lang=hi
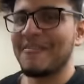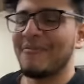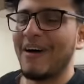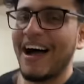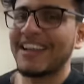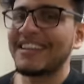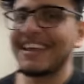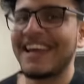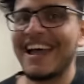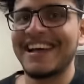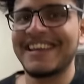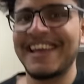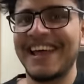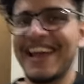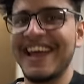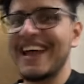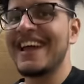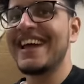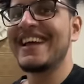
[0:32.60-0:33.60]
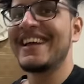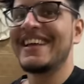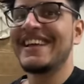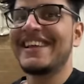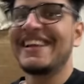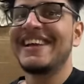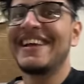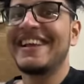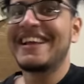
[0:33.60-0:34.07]
बात यह है
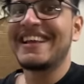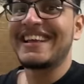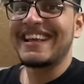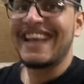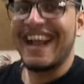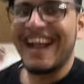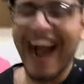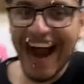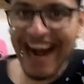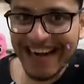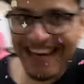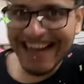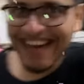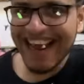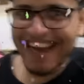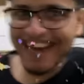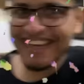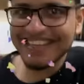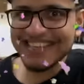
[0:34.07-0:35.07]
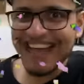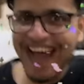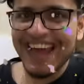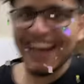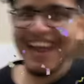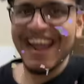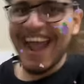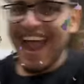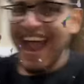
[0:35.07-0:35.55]
गाड़ी लेने गाड़ी लेने जा
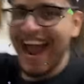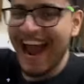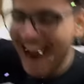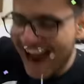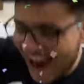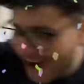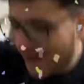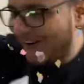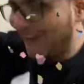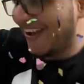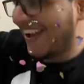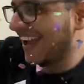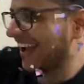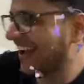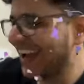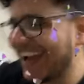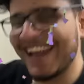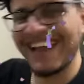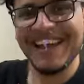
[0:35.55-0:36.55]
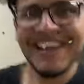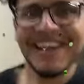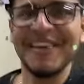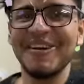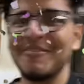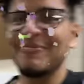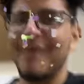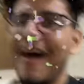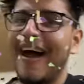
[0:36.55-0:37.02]
रहे
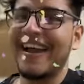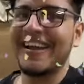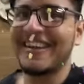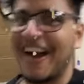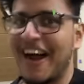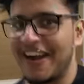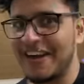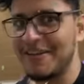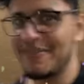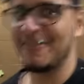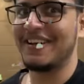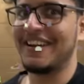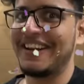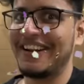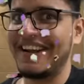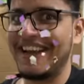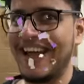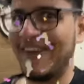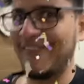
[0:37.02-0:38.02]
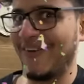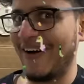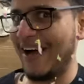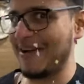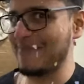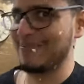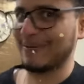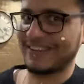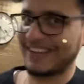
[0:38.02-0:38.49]
हैं भाई गाड़ी मिल रही है
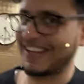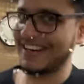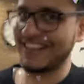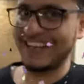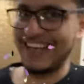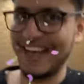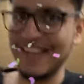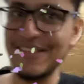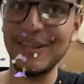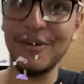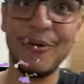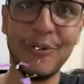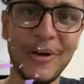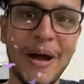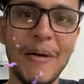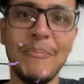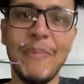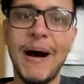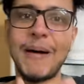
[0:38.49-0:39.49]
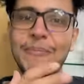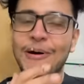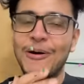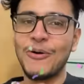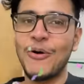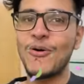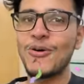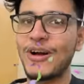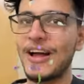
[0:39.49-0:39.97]
भाई पता नहीं कैसे हो गया पापा
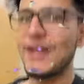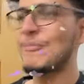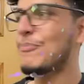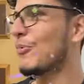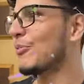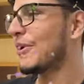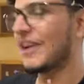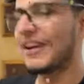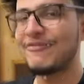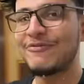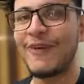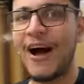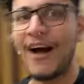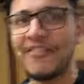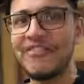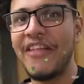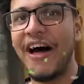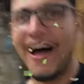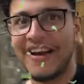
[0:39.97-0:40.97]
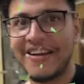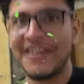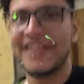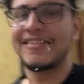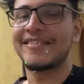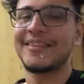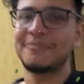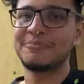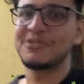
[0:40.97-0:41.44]
को कल पूरे खानदान ने
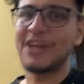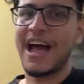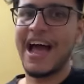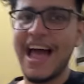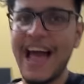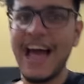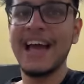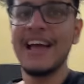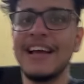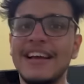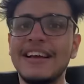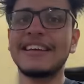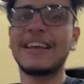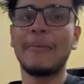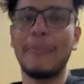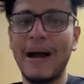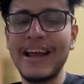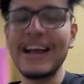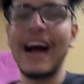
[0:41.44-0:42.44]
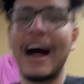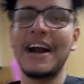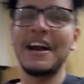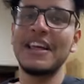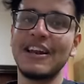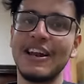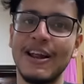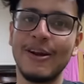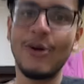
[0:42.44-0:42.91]
समझाया कि भाई
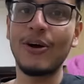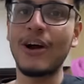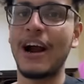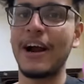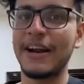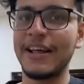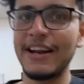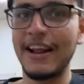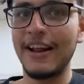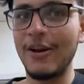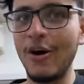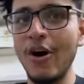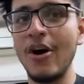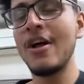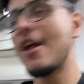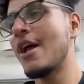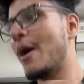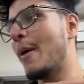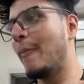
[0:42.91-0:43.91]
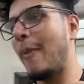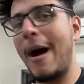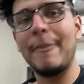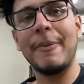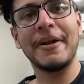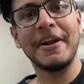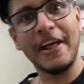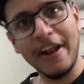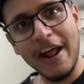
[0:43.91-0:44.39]
गाड़ी ले लो गाड़ी ले लो
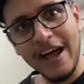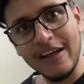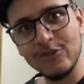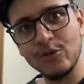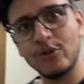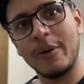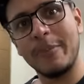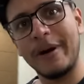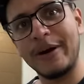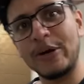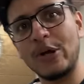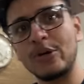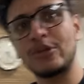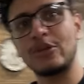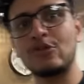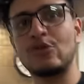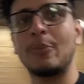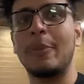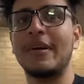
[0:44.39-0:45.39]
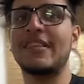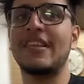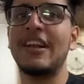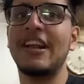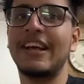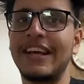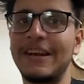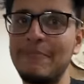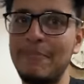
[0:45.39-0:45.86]
पापा नाराज होके बैठे हुए थे सुबह से
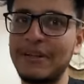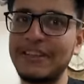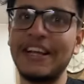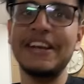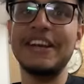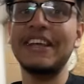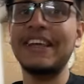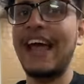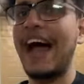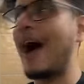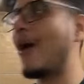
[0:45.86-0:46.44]
लेकिन पता नहीं क्या